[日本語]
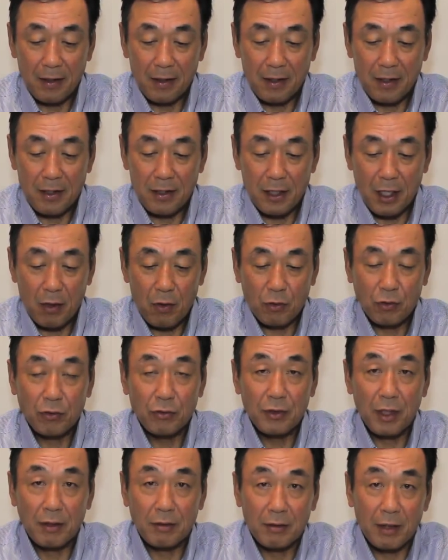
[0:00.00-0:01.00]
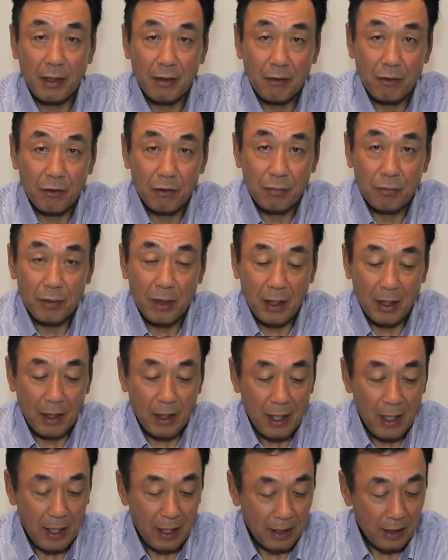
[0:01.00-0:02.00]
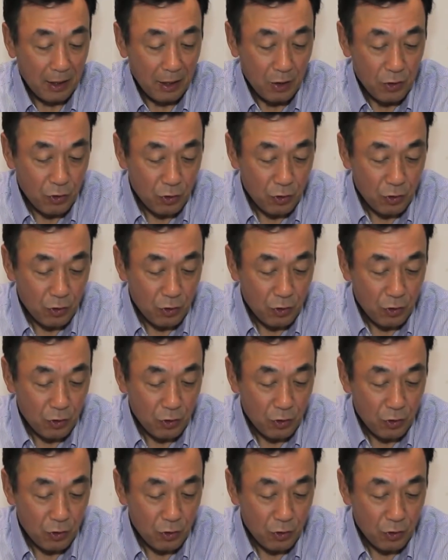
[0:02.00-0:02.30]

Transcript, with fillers: 試合を組んでいくかというプランが